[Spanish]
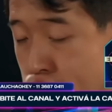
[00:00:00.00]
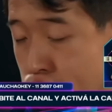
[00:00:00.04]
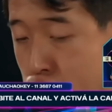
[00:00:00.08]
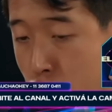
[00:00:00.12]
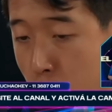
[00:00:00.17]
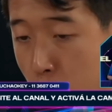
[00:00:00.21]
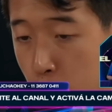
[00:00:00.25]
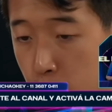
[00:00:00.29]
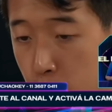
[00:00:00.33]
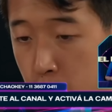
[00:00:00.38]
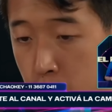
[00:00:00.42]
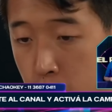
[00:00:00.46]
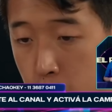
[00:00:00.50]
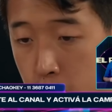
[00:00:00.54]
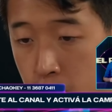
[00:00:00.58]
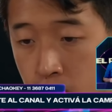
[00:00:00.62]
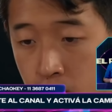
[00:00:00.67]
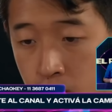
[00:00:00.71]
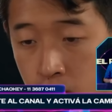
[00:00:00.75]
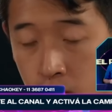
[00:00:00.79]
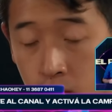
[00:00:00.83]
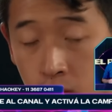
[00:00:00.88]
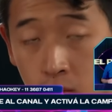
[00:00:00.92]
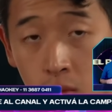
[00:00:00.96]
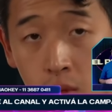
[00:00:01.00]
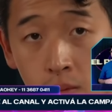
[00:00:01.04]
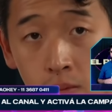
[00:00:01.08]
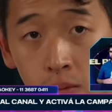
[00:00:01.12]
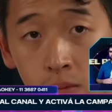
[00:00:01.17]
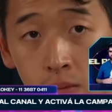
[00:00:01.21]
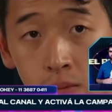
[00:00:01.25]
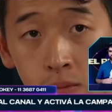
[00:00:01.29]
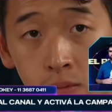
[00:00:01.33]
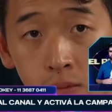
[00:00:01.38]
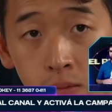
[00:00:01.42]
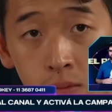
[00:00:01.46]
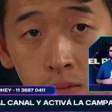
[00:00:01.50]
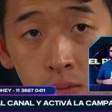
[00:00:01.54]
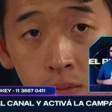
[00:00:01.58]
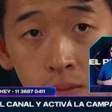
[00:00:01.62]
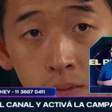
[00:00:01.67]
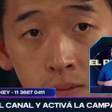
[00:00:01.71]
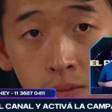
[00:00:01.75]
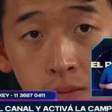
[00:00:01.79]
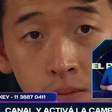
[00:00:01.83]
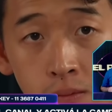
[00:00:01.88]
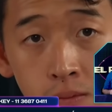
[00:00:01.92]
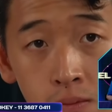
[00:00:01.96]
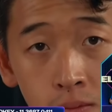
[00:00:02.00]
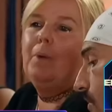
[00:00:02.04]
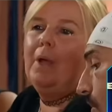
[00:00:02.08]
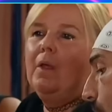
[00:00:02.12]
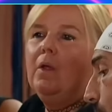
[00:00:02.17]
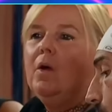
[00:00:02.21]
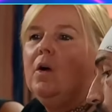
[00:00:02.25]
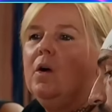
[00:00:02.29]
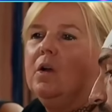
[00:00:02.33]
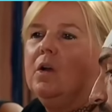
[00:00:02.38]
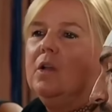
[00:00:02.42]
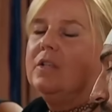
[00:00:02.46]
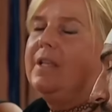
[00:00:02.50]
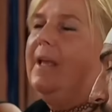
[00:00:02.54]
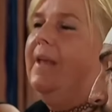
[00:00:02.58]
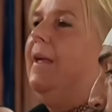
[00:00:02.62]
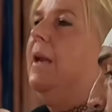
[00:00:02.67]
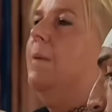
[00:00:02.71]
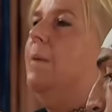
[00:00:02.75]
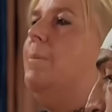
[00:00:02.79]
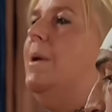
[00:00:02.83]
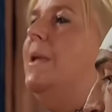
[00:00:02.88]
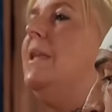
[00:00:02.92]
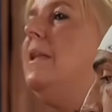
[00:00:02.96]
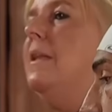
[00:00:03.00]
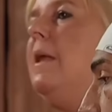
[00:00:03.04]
Eh, pero es abrumador. O sea, de repente